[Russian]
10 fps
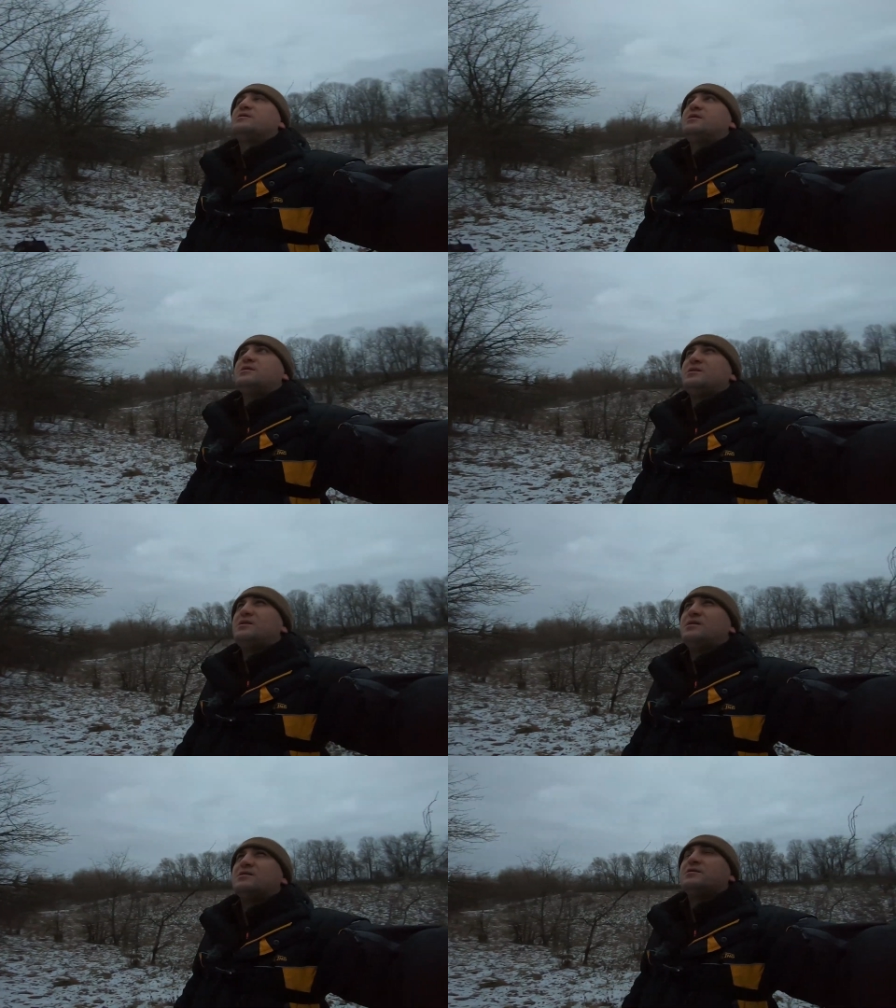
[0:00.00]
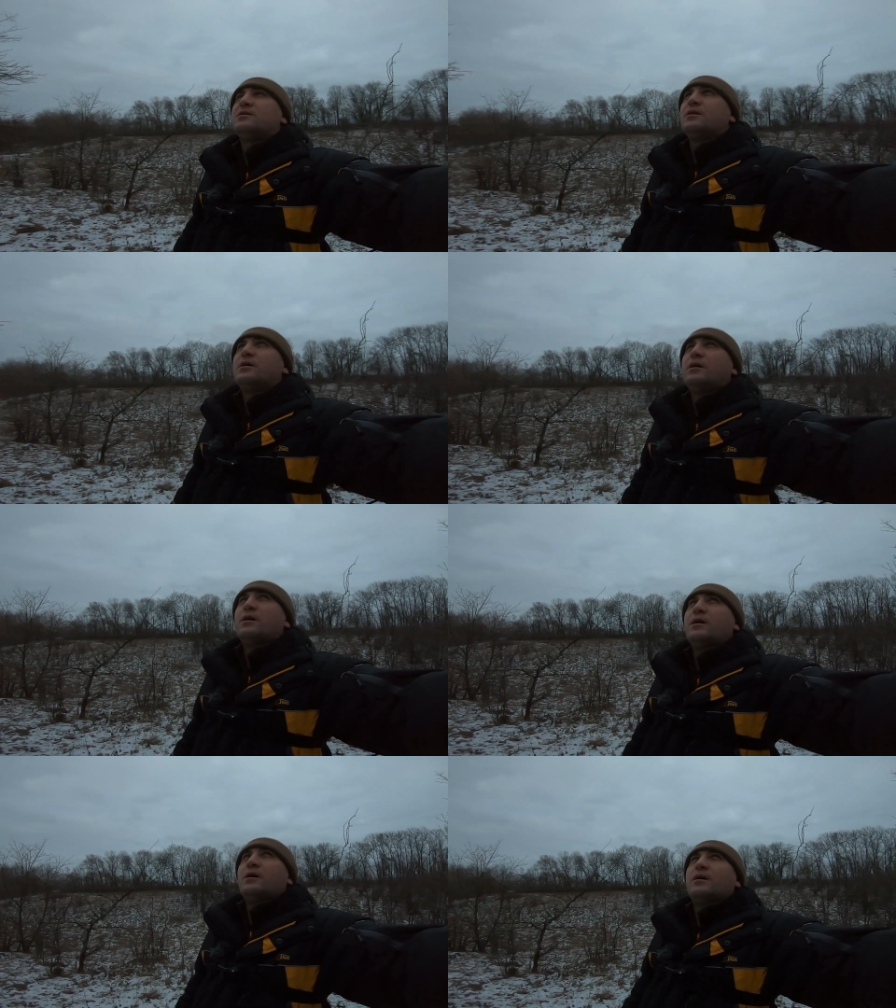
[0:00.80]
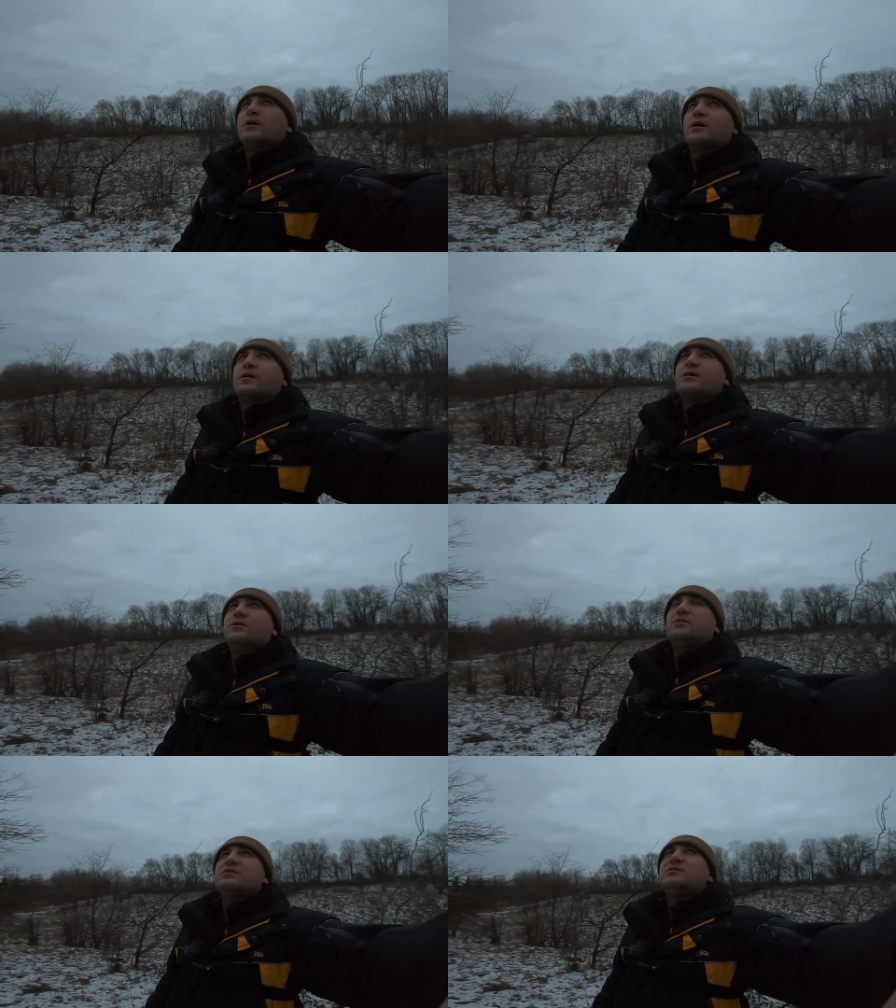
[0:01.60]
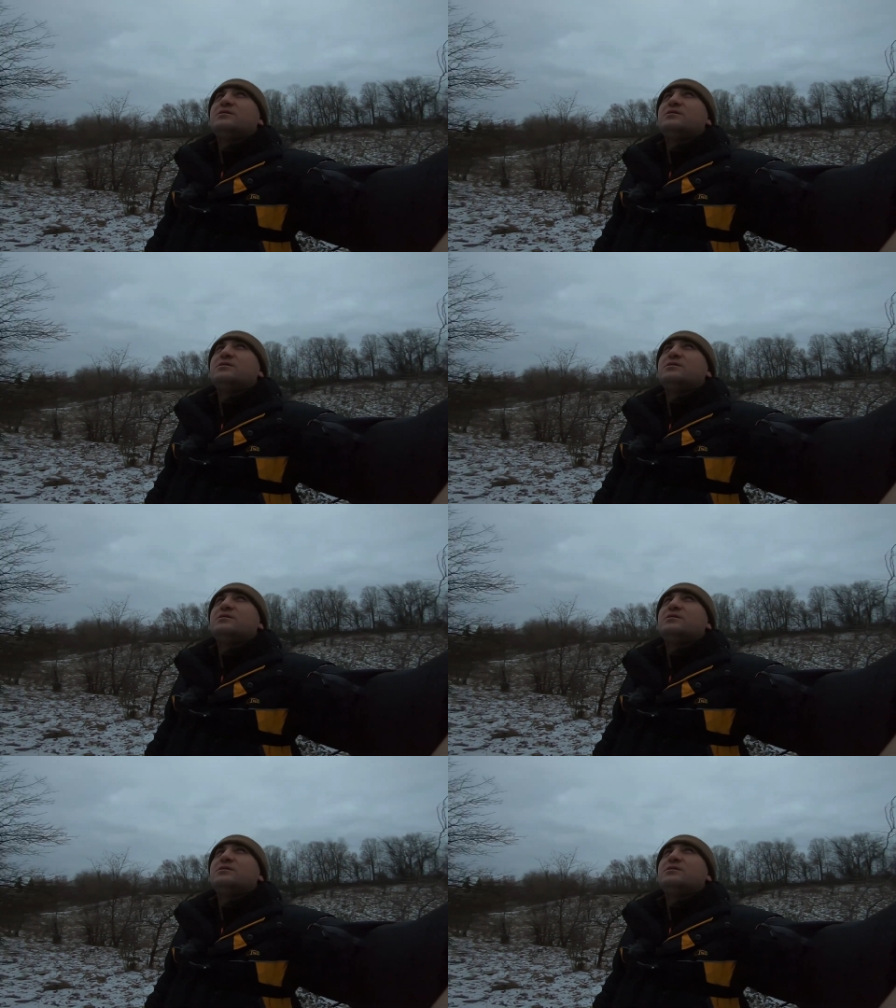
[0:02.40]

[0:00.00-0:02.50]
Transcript: Здесь есть а, клен